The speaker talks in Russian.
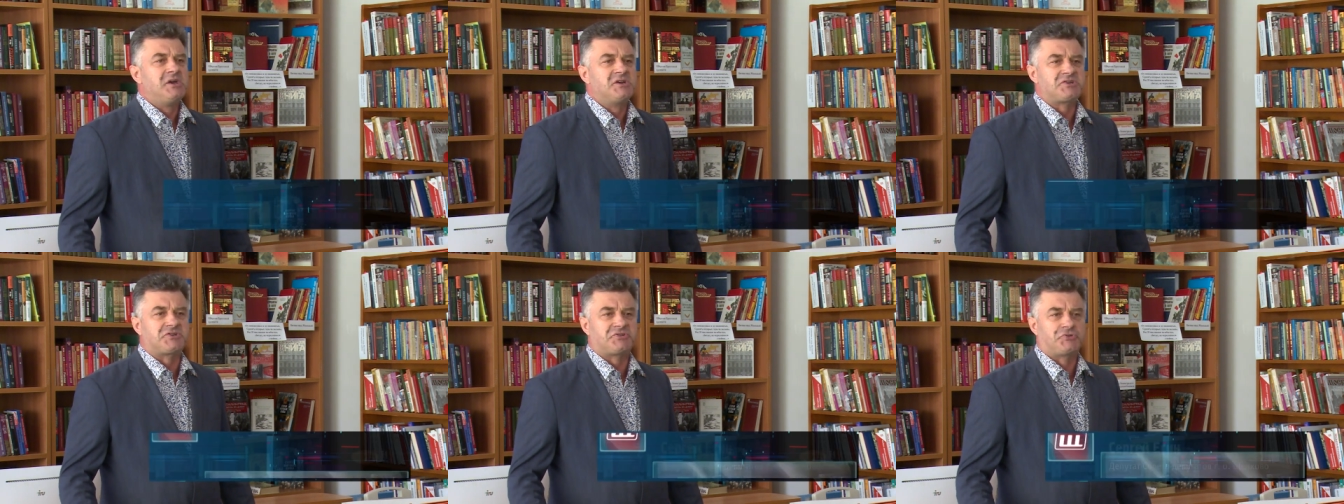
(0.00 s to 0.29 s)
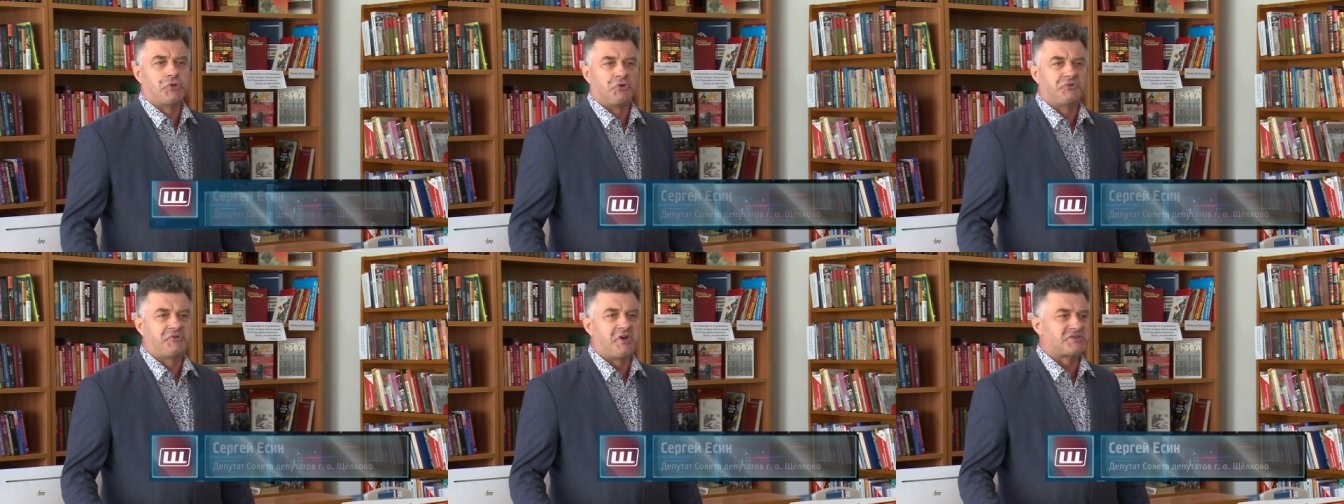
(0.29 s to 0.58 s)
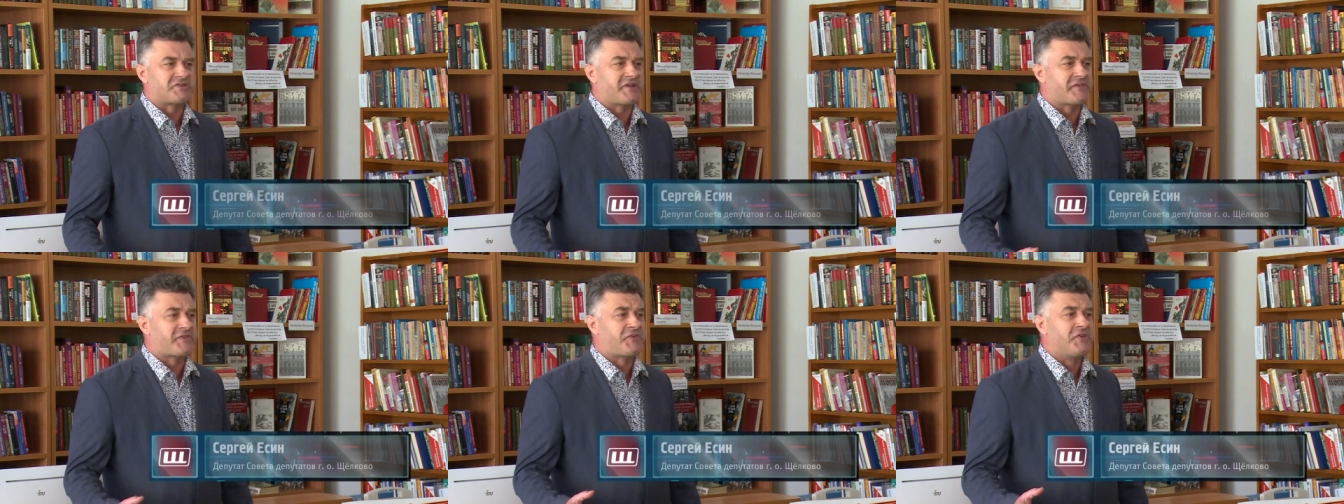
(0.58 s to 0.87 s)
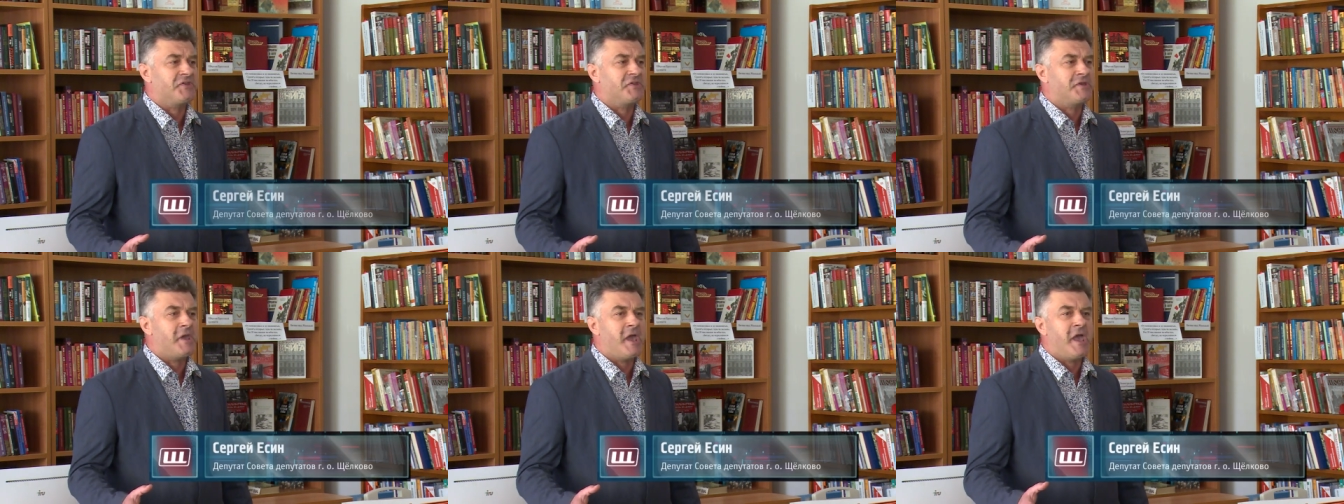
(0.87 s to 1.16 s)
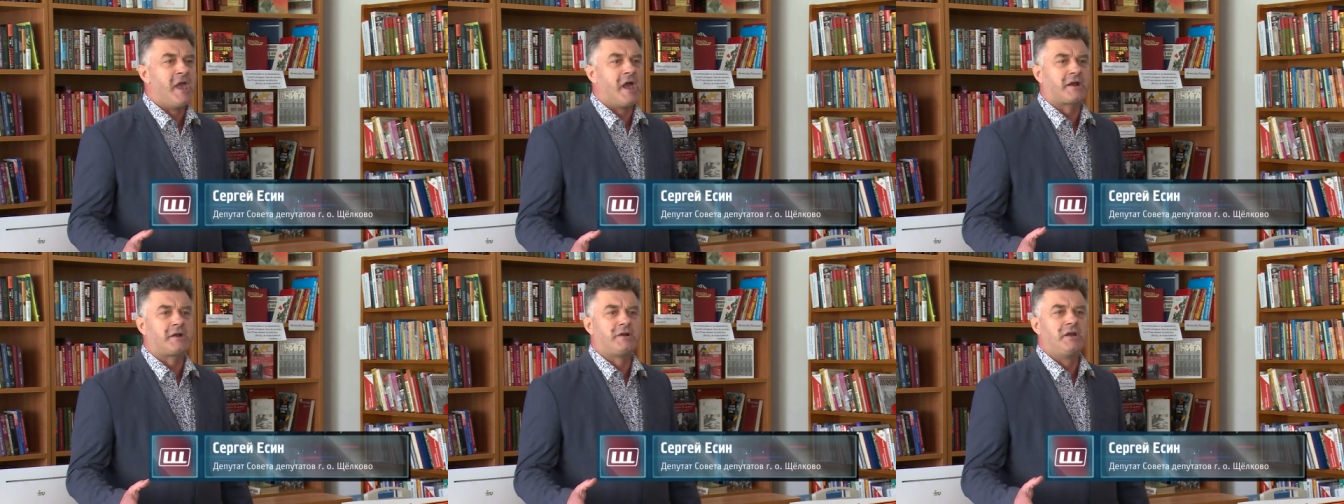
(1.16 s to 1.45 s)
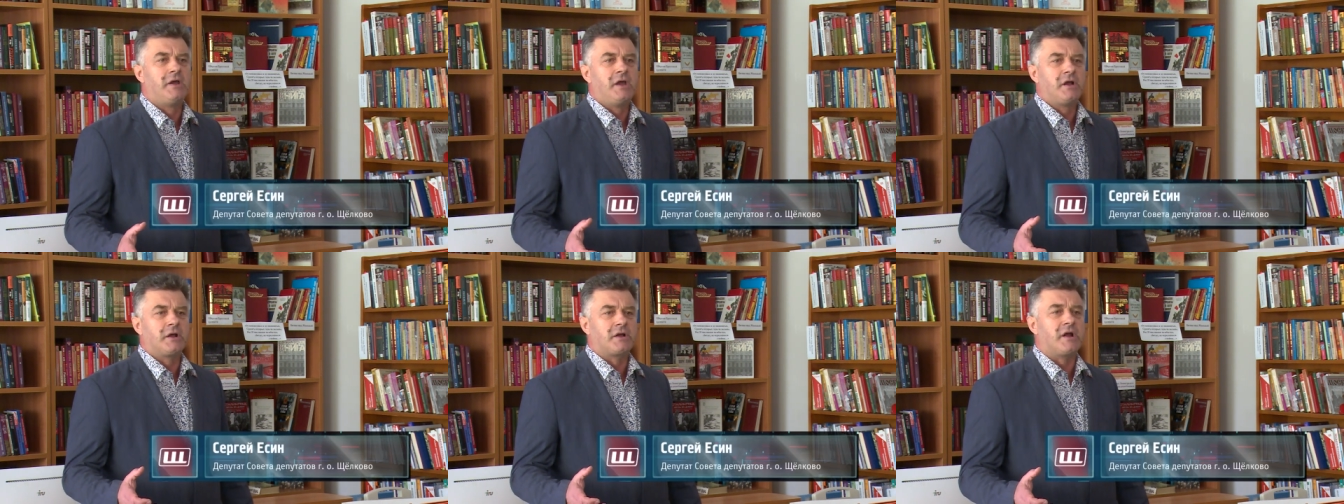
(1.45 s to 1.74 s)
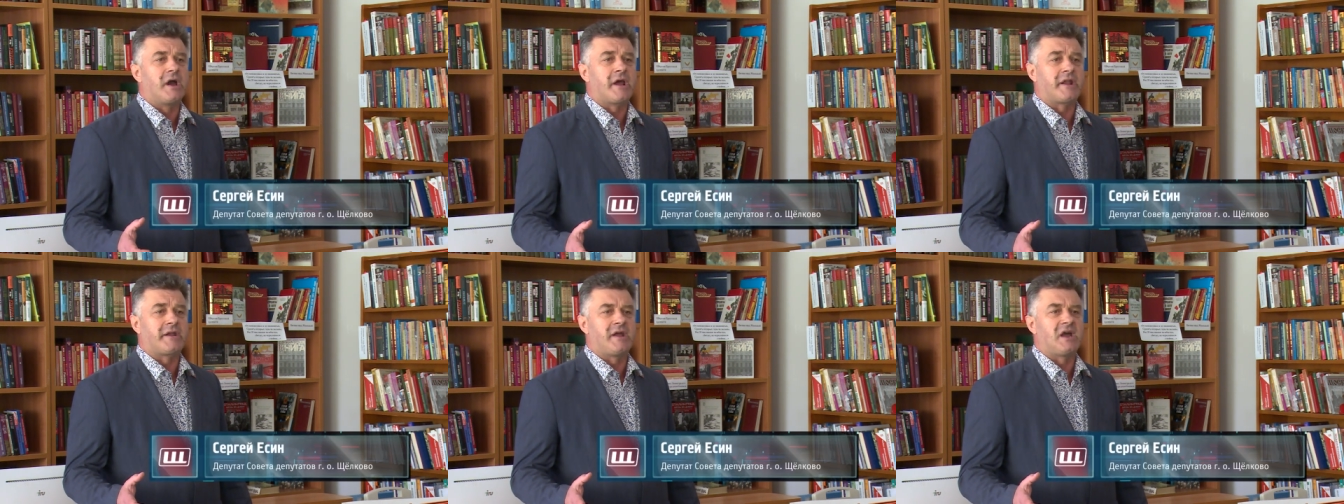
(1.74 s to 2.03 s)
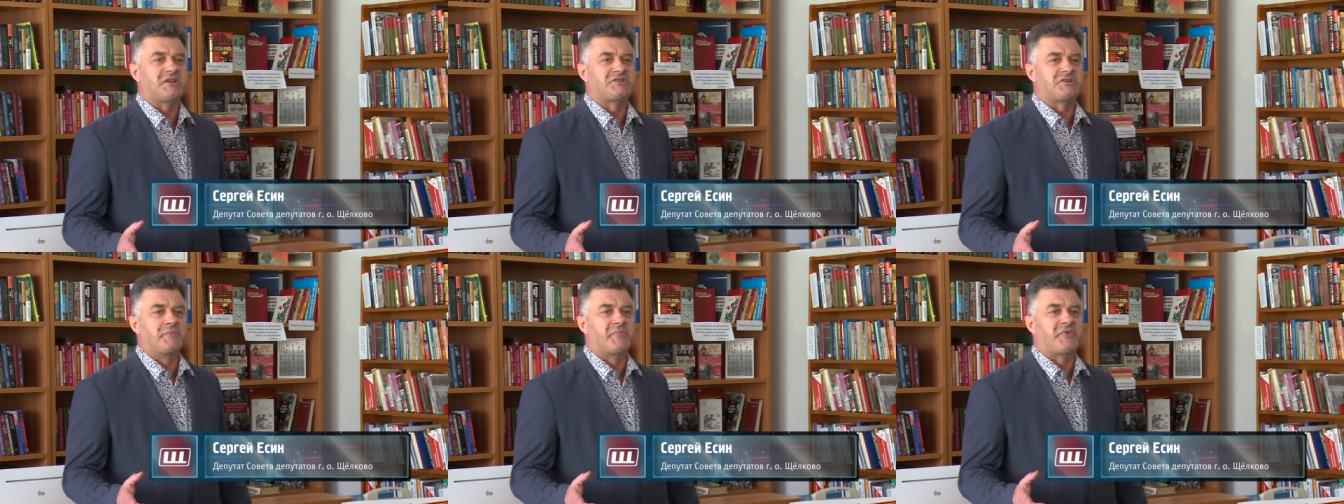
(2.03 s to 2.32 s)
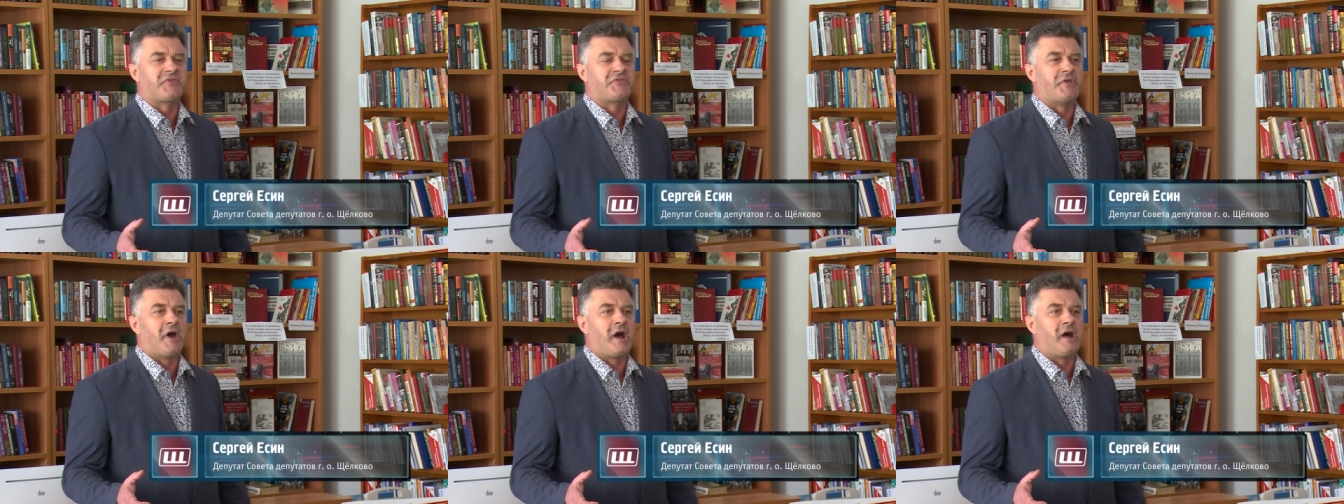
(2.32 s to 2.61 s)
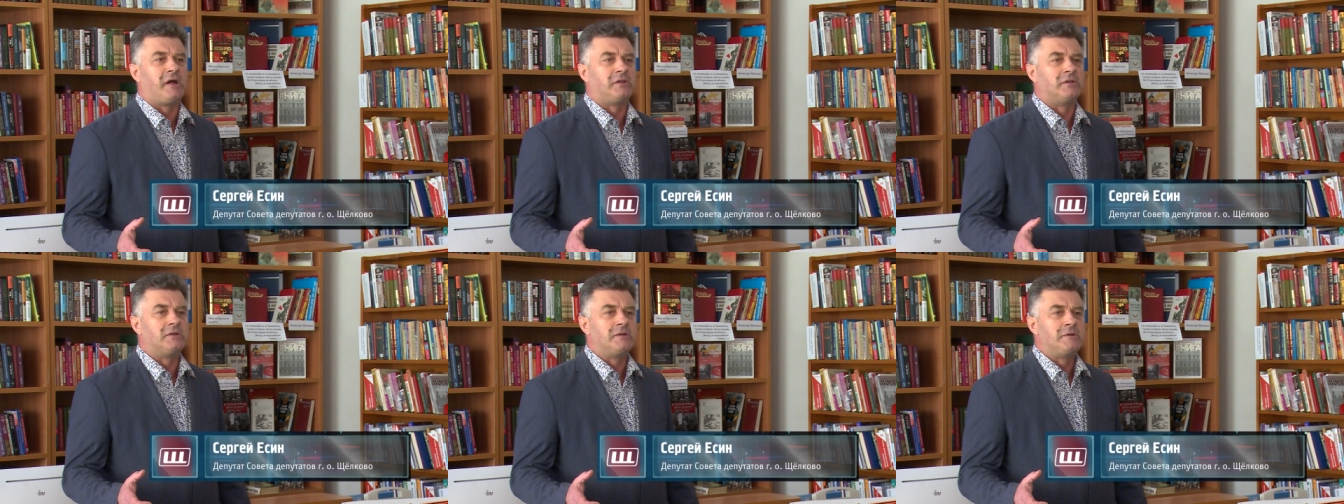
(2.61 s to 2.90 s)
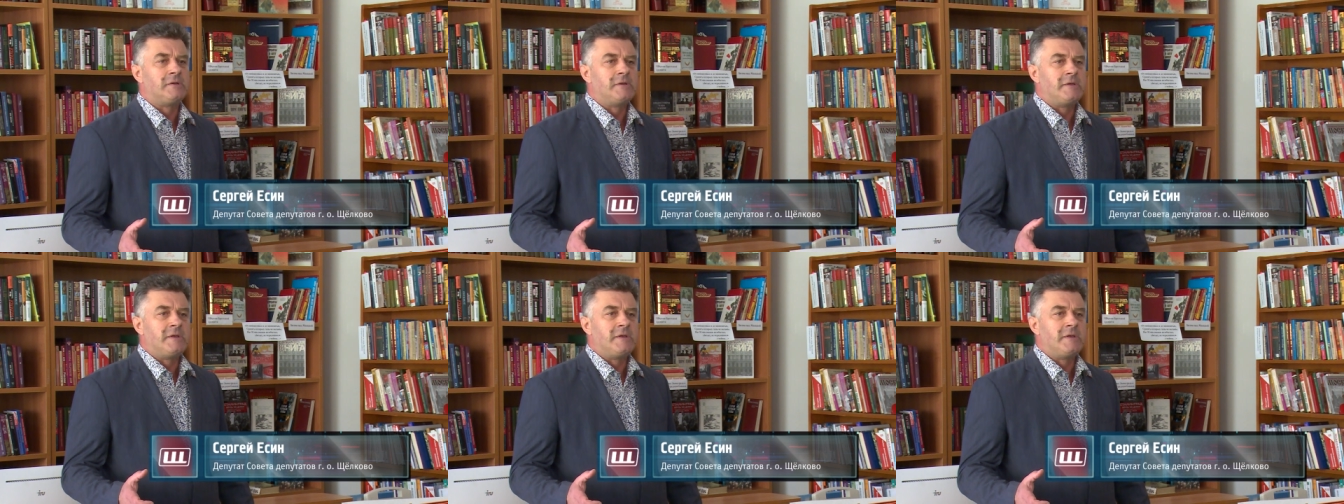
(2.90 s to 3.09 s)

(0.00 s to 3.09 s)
что даже снег горячим стал.